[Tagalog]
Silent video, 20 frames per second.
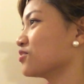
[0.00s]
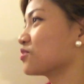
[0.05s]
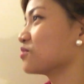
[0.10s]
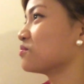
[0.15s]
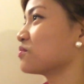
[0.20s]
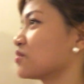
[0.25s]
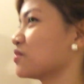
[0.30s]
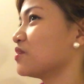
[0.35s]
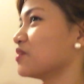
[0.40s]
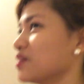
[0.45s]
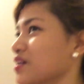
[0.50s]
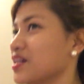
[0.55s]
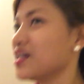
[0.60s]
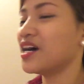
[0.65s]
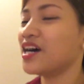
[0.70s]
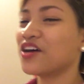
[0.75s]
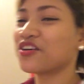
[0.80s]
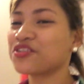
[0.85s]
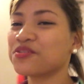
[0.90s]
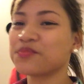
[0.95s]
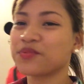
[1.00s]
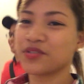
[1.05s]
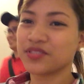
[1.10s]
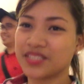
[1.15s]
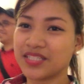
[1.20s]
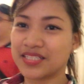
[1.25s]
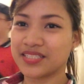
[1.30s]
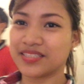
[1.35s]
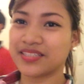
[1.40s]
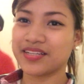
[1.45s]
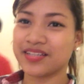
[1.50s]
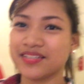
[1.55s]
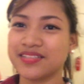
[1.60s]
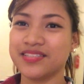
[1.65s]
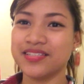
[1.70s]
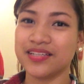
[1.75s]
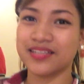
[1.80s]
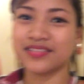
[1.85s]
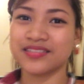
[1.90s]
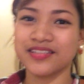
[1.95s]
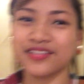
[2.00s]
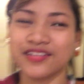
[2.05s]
yung room ko? Ang room ko 636.